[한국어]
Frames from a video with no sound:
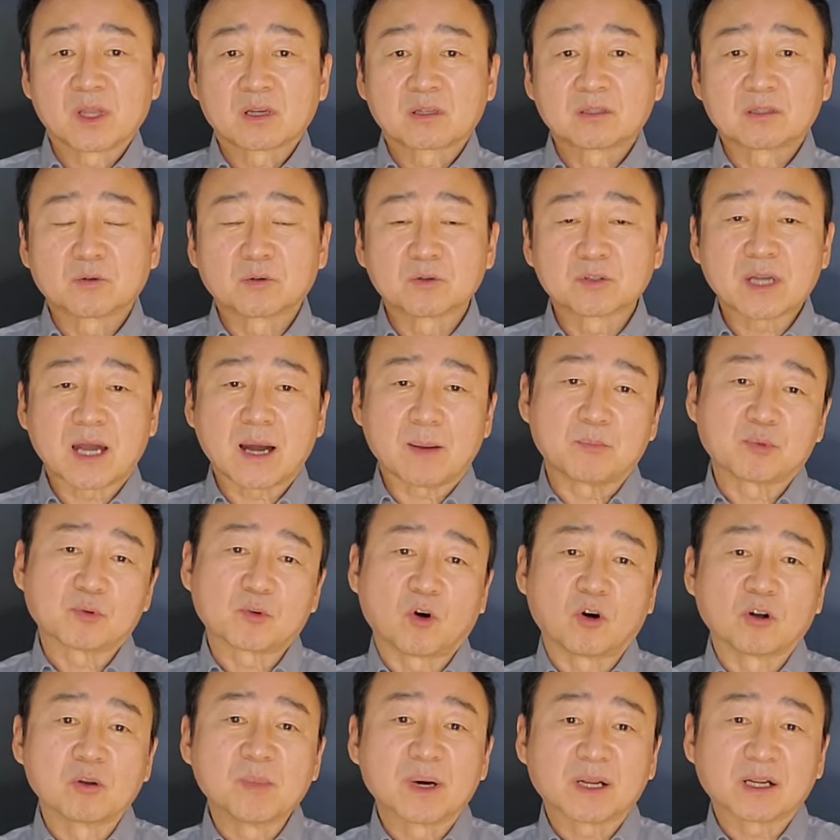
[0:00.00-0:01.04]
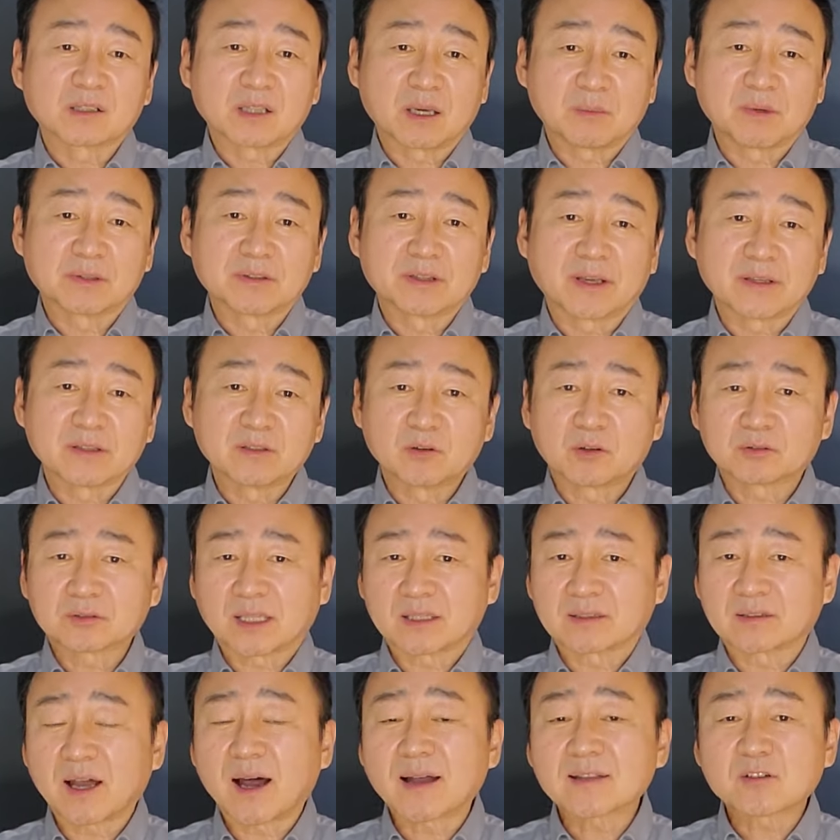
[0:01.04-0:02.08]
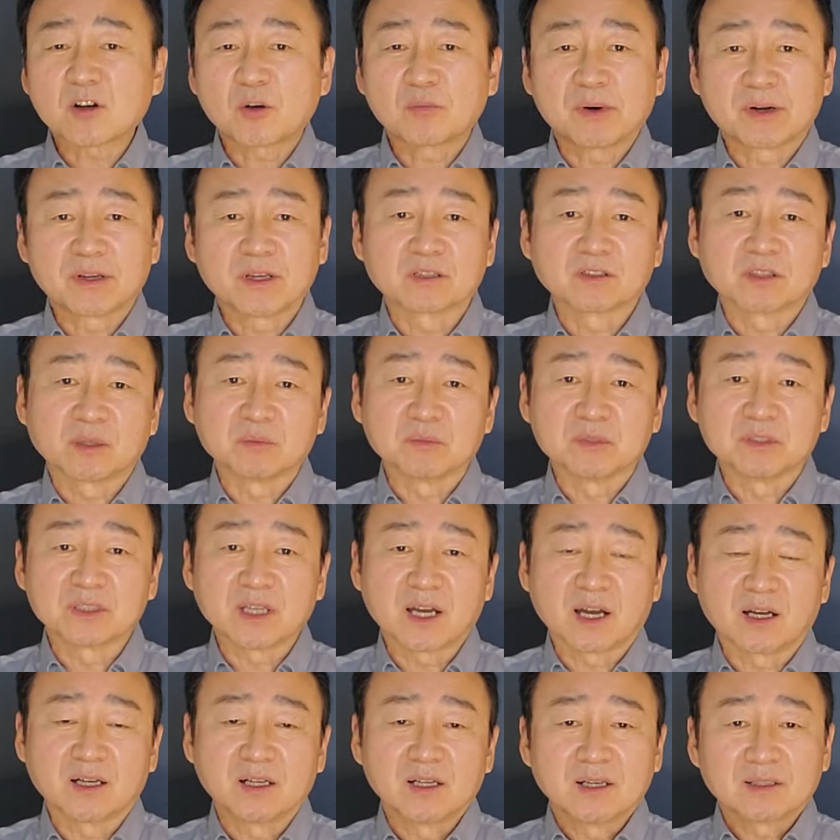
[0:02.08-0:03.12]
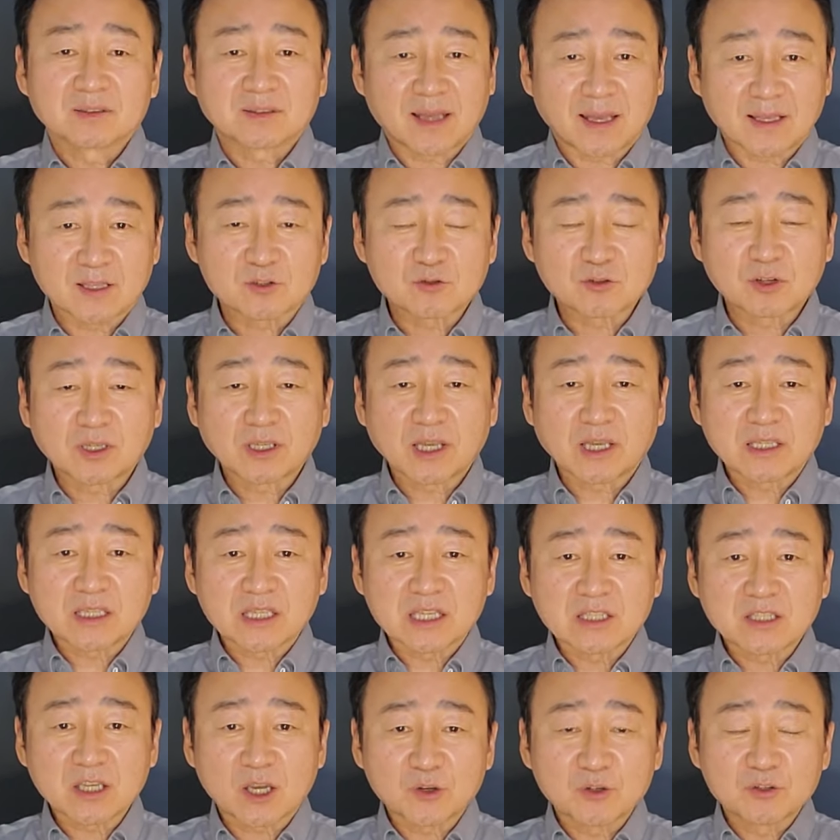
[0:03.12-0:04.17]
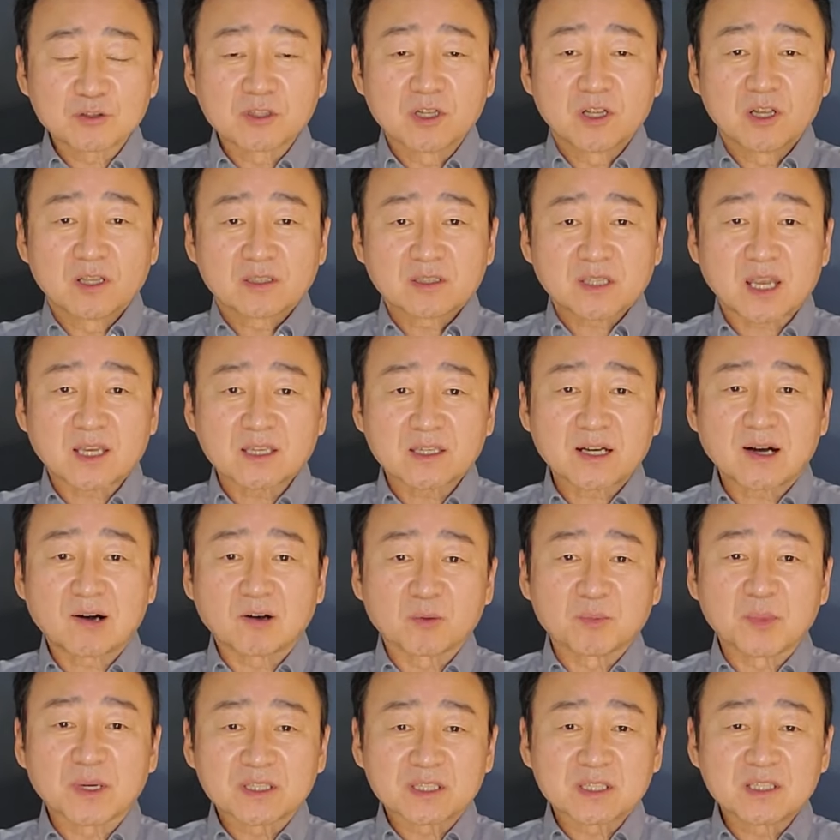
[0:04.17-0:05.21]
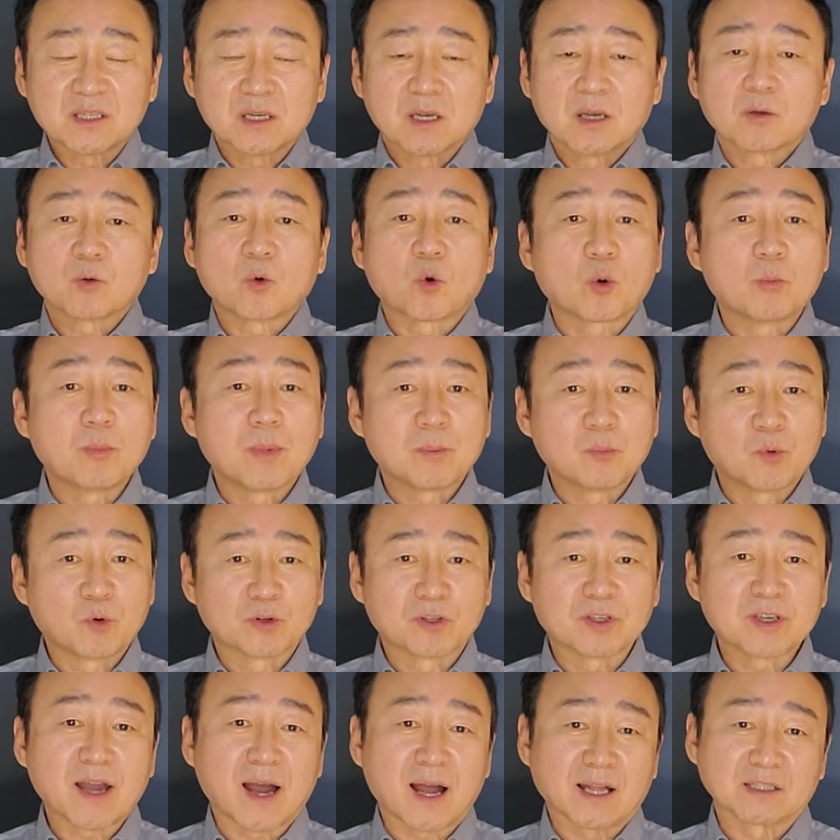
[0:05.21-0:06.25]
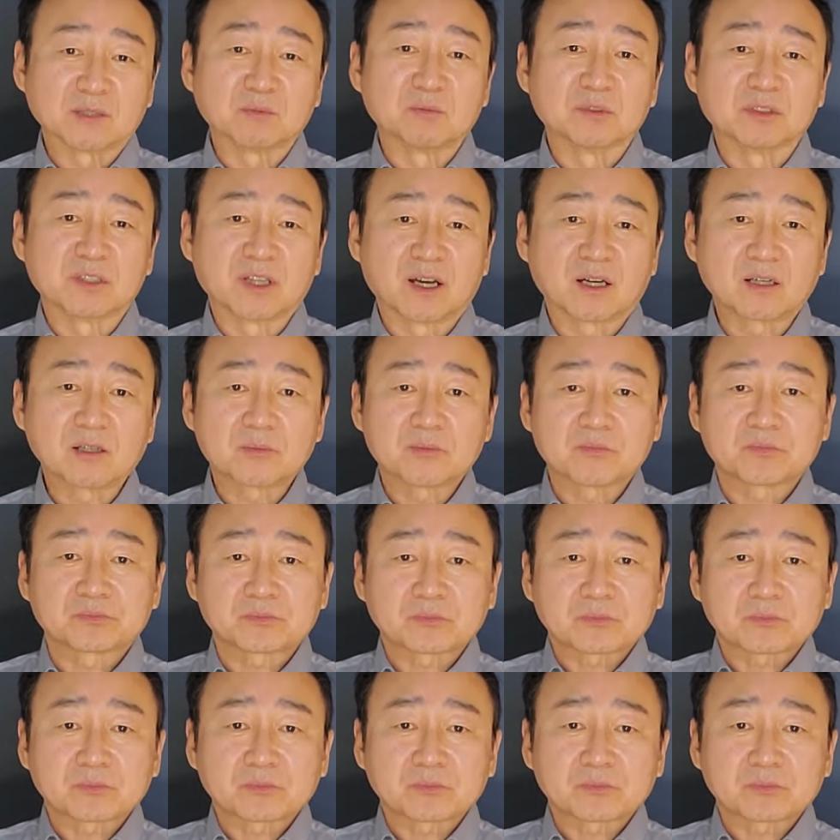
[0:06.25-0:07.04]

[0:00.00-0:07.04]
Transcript: 그리고 이제 앞으로 얼마나 남았나 이런 거 다 따져봐야 됩니다. 단순하게 이자율 차이가 얼마지 이것만 모르는게 아닙니다.